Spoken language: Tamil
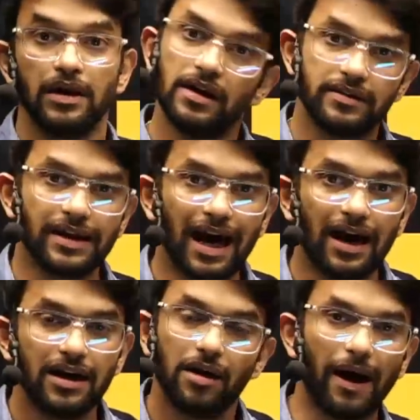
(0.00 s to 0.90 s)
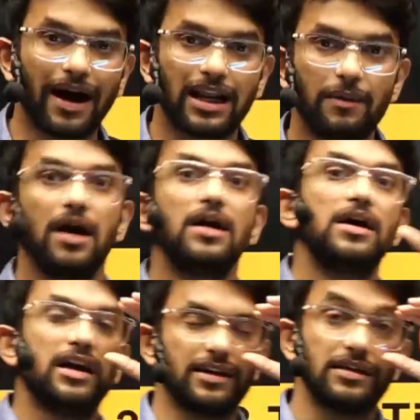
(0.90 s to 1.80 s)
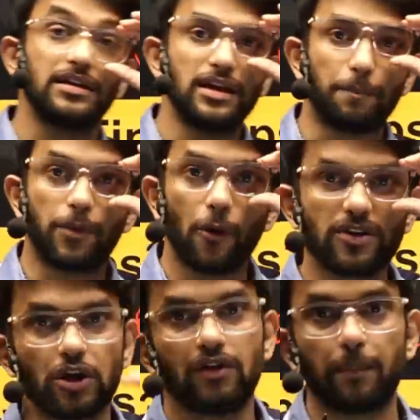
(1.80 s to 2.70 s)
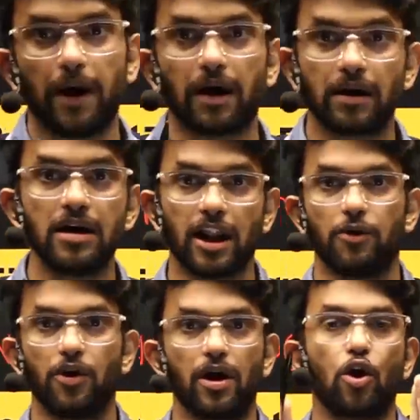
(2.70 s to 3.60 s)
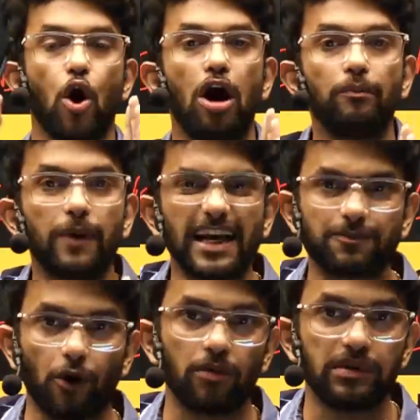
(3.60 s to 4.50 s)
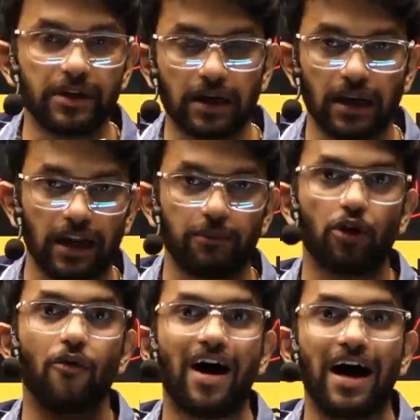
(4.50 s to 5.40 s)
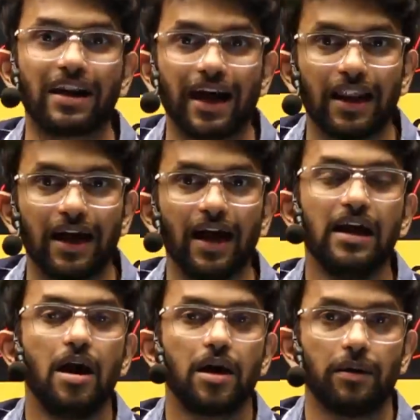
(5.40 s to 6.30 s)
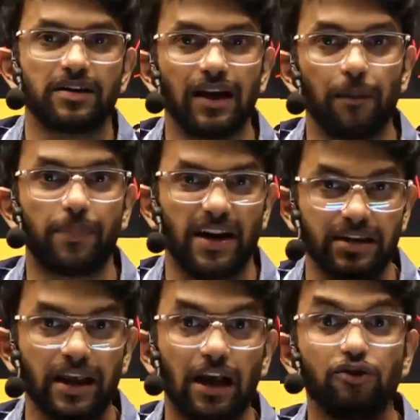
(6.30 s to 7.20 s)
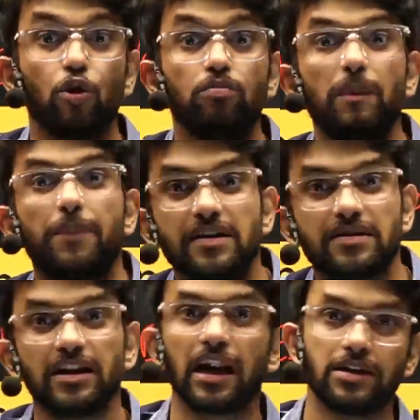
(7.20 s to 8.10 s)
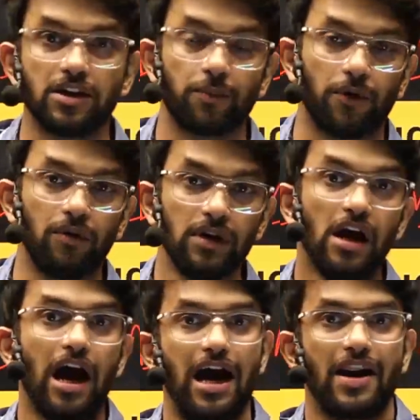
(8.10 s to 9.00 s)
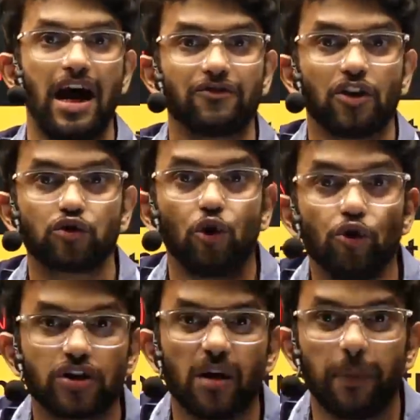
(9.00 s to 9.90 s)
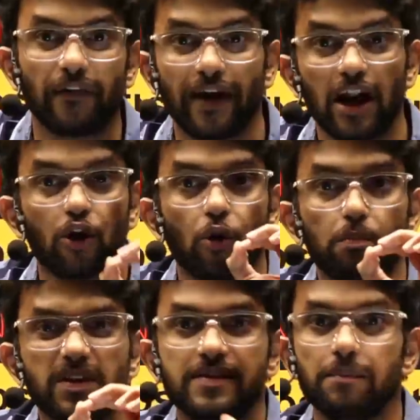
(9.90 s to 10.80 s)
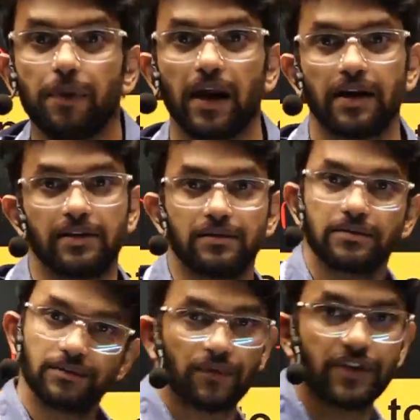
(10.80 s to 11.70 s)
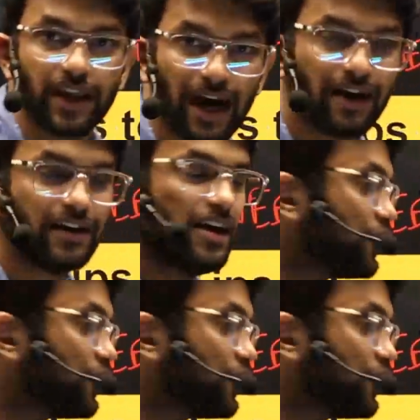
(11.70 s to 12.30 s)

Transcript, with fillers: சரியா பார்க்கலாமா நான் எப்பவுமே சொல்வேன்ப்பா நம்மளோட காம்ப்ளெக்ஸ் ப்ராப்ளம் இருக்குல்ல நம்மளோட வாழ்க்கையில நம்ம சில பிரச்சனைகள் வந்து ரொம்ப பெருசுன்னு நினைச்சிட்டு இருப்போம் ஆனா அதோட சொல்யூஷன் பார்த்தீங்கன்னா ரொம்ப சிம்பிளானது சரியா ஸோ